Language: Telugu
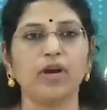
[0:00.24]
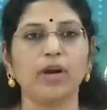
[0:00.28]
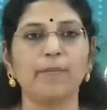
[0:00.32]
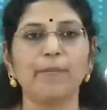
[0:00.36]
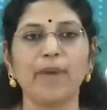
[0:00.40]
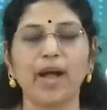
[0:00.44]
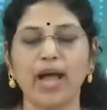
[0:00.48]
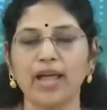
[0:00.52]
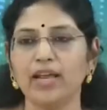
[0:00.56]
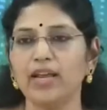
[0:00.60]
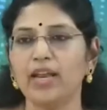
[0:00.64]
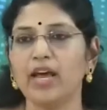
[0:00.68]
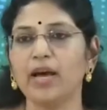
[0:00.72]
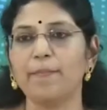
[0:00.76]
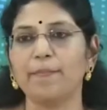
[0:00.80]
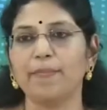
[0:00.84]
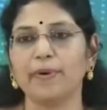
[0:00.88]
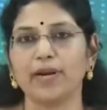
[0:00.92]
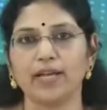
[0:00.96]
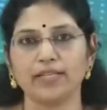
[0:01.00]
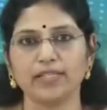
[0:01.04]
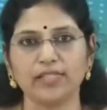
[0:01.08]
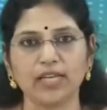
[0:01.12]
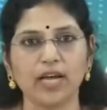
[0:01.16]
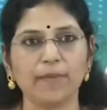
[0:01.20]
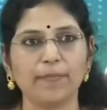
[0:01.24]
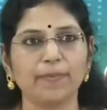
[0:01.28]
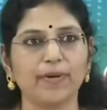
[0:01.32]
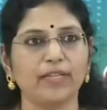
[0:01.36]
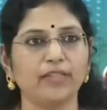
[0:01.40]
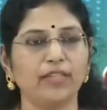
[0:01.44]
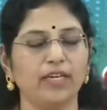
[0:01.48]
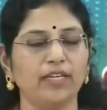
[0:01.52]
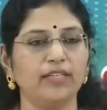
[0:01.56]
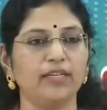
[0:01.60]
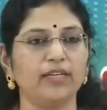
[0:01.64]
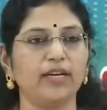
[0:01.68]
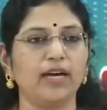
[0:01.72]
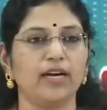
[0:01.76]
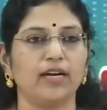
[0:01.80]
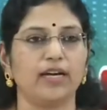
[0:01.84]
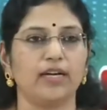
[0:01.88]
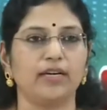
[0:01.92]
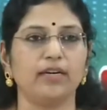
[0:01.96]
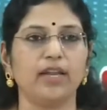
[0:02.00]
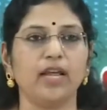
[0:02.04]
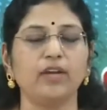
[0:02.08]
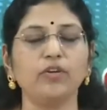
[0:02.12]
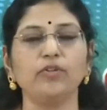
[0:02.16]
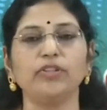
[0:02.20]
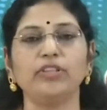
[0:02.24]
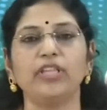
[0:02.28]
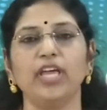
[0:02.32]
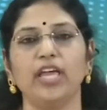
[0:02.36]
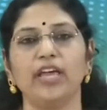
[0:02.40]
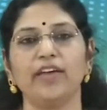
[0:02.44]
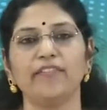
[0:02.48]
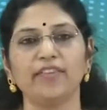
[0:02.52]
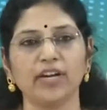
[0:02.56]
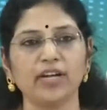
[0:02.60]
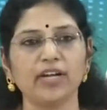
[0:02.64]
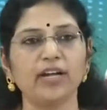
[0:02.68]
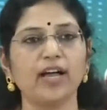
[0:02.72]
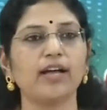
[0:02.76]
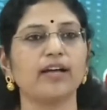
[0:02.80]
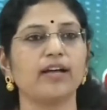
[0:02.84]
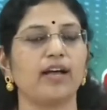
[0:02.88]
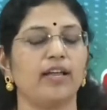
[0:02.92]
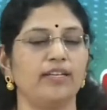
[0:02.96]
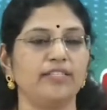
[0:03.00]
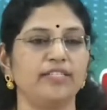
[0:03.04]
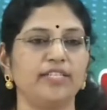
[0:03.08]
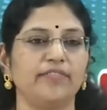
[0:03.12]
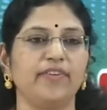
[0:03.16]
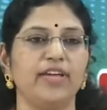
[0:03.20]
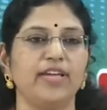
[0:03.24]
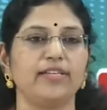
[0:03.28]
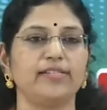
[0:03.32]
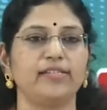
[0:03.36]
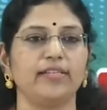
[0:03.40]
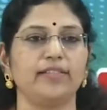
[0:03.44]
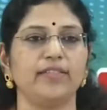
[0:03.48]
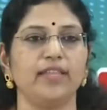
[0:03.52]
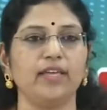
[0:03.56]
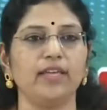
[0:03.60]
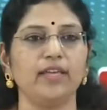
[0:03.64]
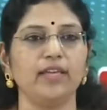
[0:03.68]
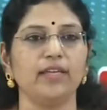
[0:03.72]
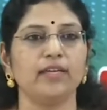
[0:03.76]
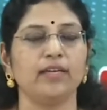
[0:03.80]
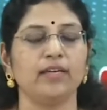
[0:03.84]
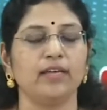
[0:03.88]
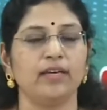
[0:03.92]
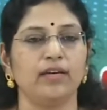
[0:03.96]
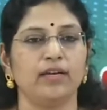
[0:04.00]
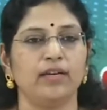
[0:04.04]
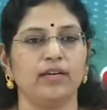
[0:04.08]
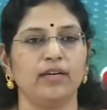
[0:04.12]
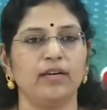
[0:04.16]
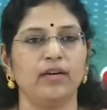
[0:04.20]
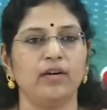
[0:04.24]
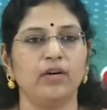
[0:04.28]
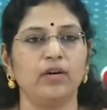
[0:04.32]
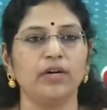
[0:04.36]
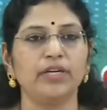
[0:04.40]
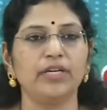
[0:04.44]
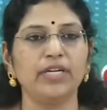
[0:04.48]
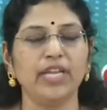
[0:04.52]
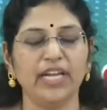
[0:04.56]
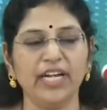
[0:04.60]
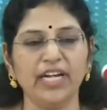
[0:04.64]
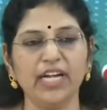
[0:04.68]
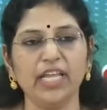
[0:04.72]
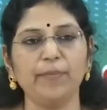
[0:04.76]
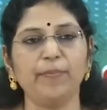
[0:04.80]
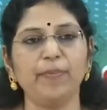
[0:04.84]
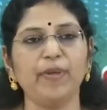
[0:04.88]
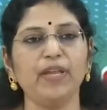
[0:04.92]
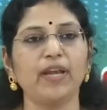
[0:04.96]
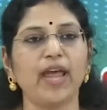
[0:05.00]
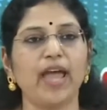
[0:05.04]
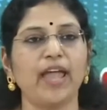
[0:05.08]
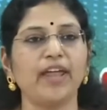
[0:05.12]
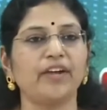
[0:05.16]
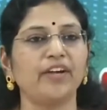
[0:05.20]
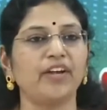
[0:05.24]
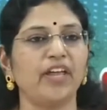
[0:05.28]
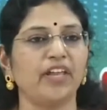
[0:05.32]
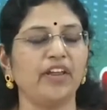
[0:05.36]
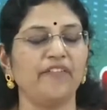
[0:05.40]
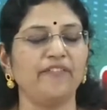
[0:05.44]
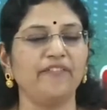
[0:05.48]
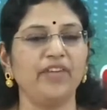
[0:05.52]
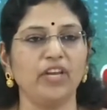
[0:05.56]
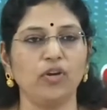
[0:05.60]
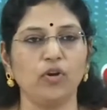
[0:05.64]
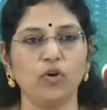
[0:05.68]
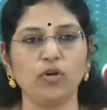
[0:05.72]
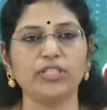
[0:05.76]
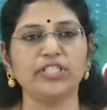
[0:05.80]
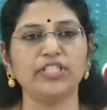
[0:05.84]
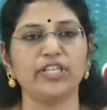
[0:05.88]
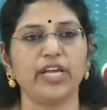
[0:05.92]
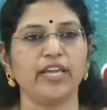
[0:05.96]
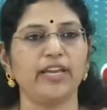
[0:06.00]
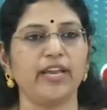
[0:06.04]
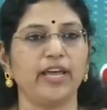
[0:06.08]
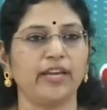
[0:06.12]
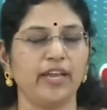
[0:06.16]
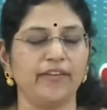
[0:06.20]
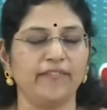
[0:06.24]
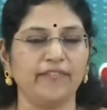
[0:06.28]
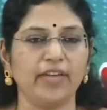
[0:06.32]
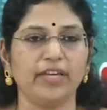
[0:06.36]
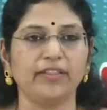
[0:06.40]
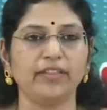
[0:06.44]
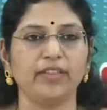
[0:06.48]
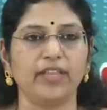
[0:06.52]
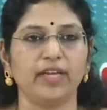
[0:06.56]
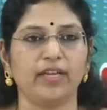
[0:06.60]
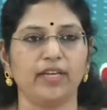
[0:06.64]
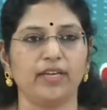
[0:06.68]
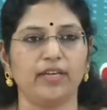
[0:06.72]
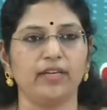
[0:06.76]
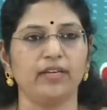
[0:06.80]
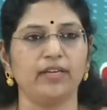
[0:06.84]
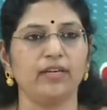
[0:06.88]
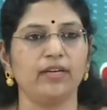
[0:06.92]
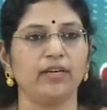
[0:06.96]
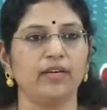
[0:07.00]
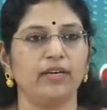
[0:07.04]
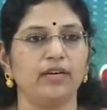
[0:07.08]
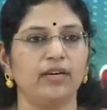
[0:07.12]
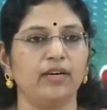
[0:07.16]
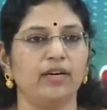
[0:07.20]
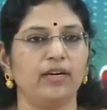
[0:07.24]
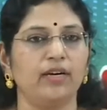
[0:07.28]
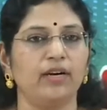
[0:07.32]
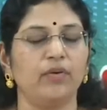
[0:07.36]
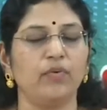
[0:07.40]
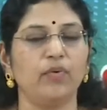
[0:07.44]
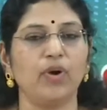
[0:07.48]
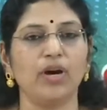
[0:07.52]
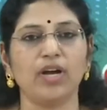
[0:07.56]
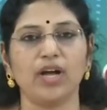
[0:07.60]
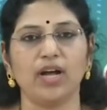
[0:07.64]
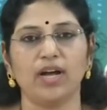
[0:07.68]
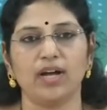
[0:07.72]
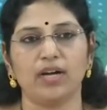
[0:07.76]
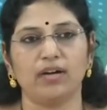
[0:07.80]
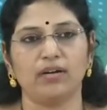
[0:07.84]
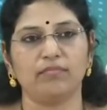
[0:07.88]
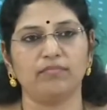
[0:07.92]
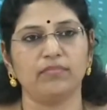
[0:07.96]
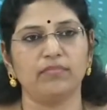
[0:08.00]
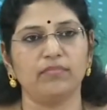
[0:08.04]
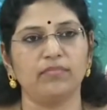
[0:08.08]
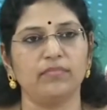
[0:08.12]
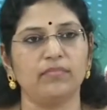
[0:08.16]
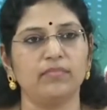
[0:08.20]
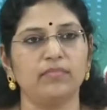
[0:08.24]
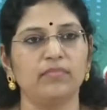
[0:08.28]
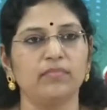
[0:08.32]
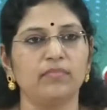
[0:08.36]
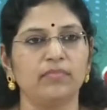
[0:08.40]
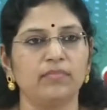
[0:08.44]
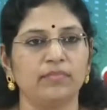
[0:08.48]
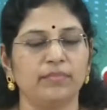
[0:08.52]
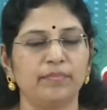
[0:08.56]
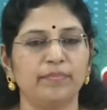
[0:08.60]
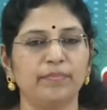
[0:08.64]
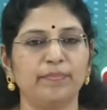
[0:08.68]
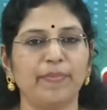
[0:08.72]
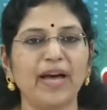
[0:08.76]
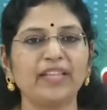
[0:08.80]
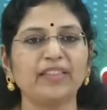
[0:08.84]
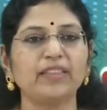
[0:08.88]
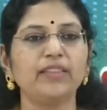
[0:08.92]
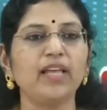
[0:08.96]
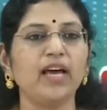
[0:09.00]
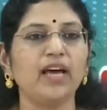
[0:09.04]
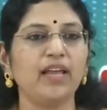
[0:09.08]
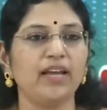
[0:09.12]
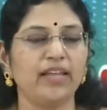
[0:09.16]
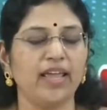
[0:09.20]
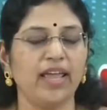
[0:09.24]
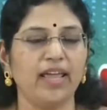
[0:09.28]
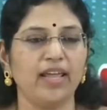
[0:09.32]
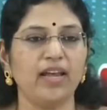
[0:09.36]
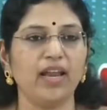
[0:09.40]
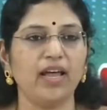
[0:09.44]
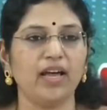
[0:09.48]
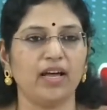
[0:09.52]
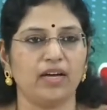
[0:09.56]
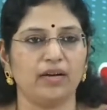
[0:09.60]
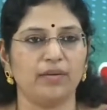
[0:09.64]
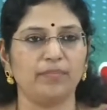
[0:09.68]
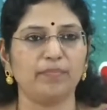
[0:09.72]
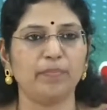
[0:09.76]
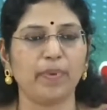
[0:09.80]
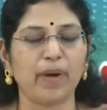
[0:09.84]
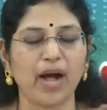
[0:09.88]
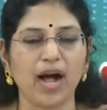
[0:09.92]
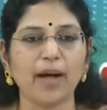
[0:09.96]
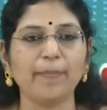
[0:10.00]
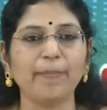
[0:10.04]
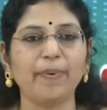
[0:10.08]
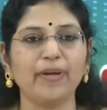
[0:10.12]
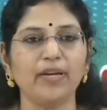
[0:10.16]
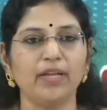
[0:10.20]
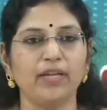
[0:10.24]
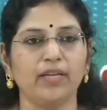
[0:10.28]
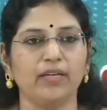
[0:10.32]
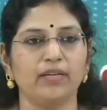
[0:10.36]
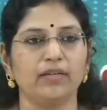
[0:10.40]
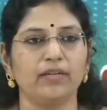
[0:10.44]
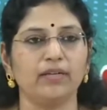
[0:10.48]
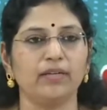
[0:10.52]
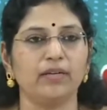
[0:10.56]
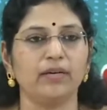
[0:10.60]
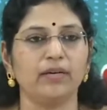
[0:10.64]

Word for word: ఒక మహిళా ప్రజాప్రతినిధిగా నన్ను తీవ్రంగా కలిచివేసింది టీడీపీ నాయకుడైన వినోద్ జైన్ అనే వ్యక్తి ఒక పద్నాలుగేళ్ల పాపని